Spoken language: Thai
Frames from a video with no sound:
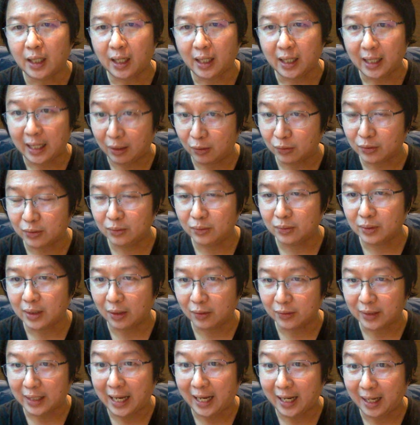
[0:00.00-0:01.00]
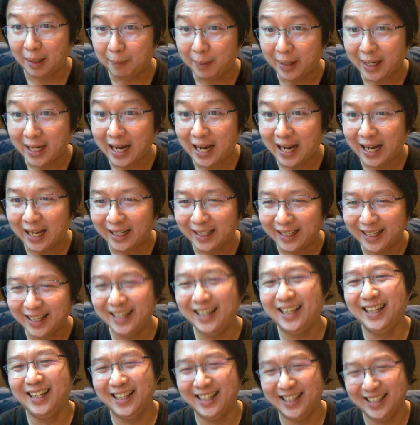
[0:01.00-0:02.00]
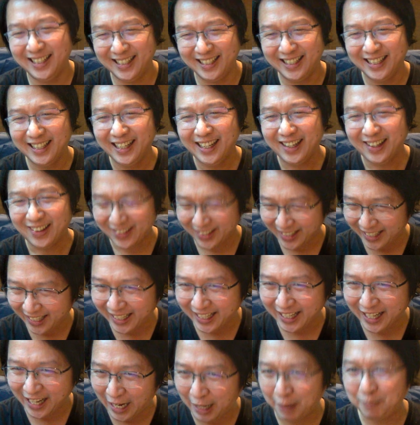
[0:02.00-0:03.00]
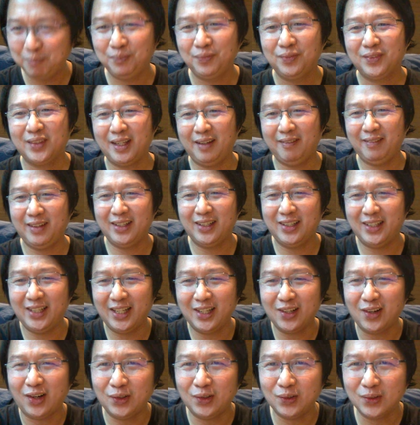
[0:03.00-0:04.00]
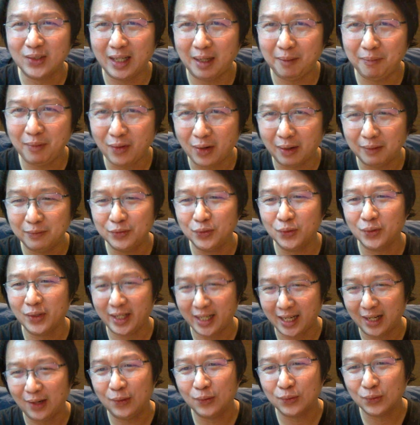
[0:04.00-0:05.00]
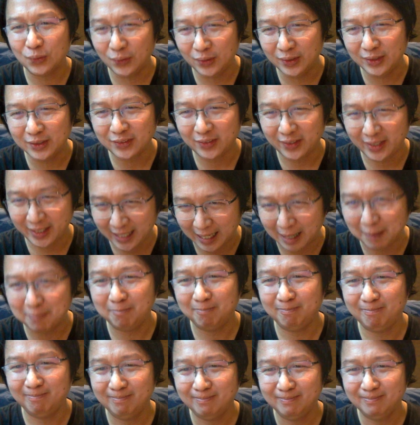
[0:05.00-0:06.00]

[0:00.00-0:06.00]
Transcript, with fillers: เข้าตากรรมการโอเคนะครับคลิปนี้เท่านี้ขอให้ทุกท่านมีความสุขในการลงทุนสวัสดีครับ